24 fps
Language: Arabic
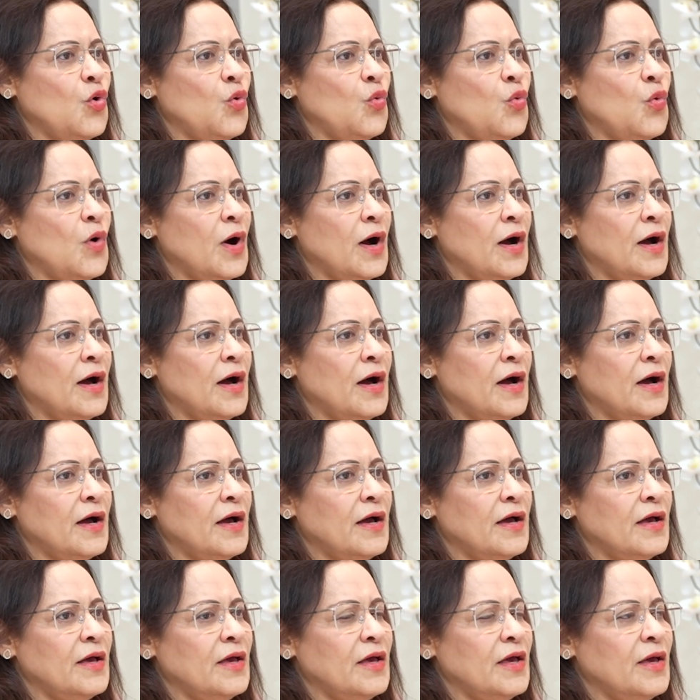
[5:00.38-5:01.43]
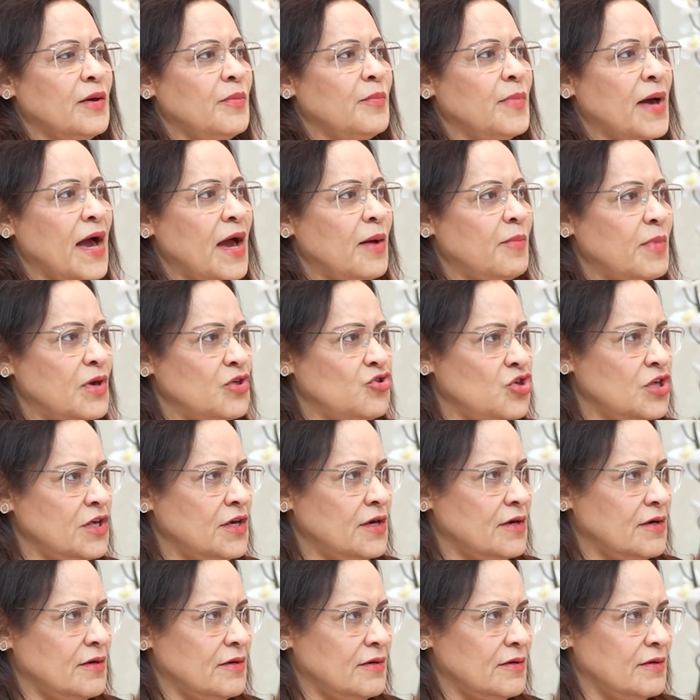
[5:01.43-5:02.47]
ومع آه،
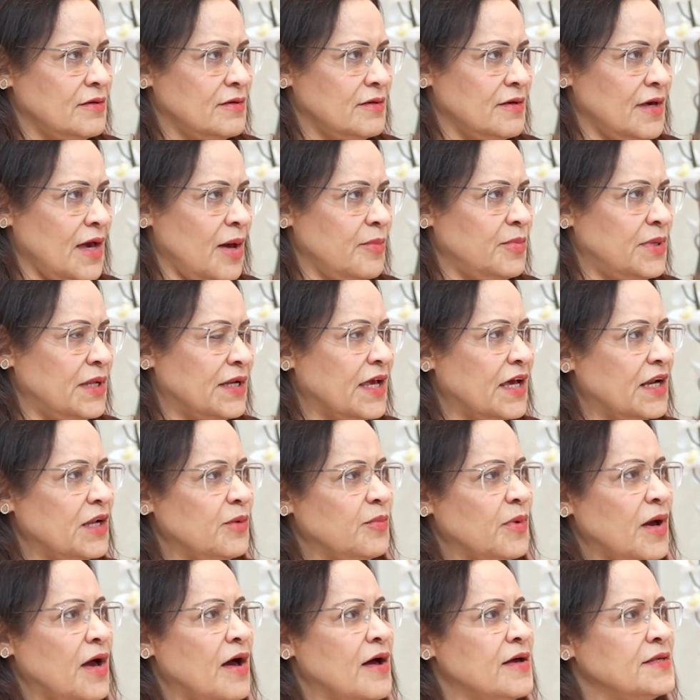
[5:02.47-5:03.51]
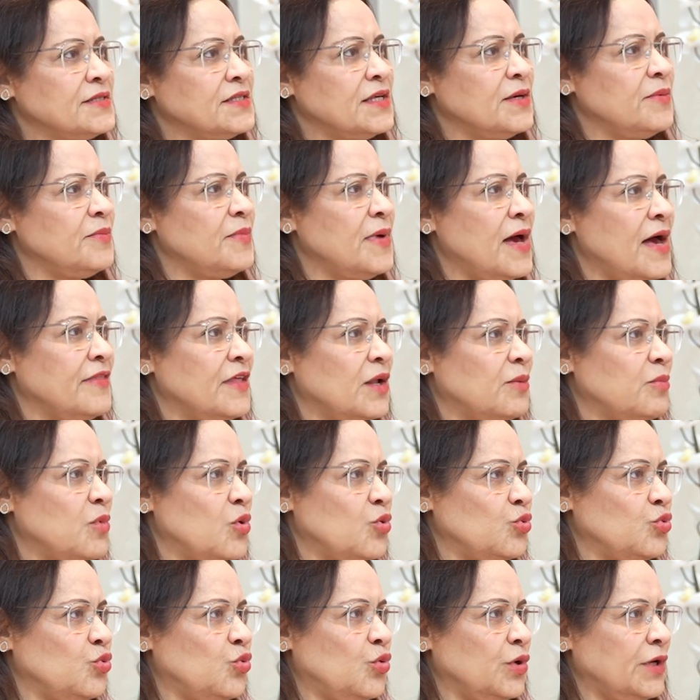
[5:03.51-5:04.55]
مجيء عبد الكريم قاسم هذا
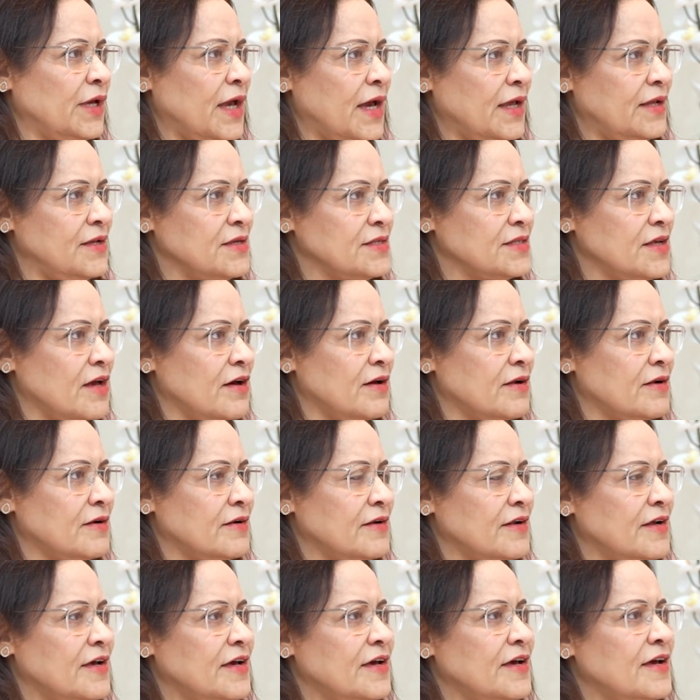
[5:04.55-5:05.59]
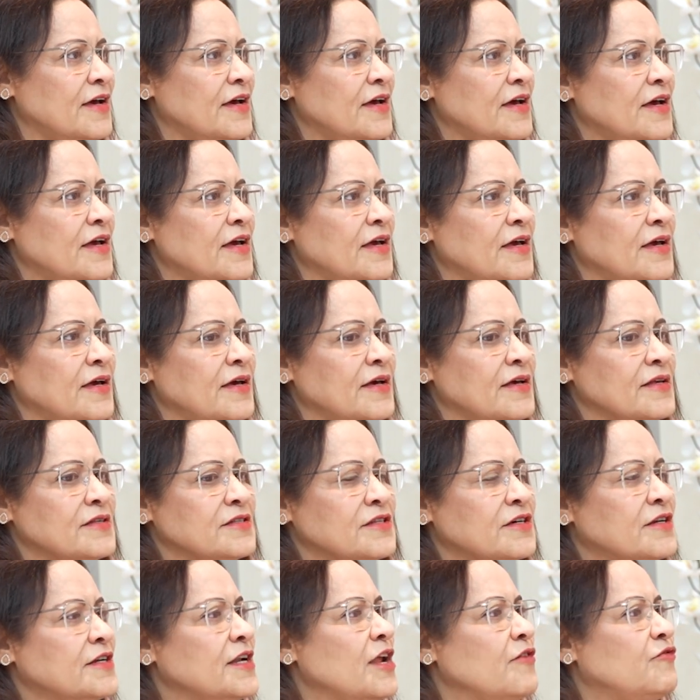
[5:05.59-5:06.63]
الموضوع يعني صار آه،
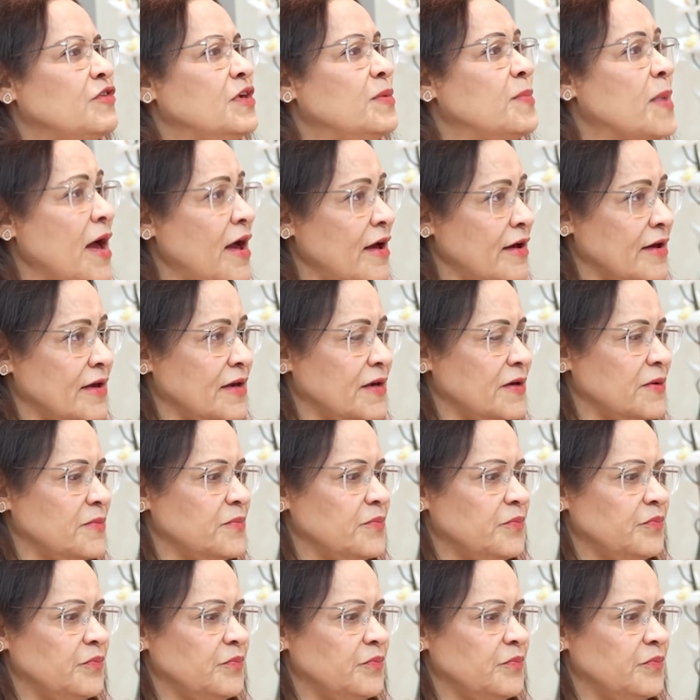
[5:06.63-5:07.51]
صرنا في محك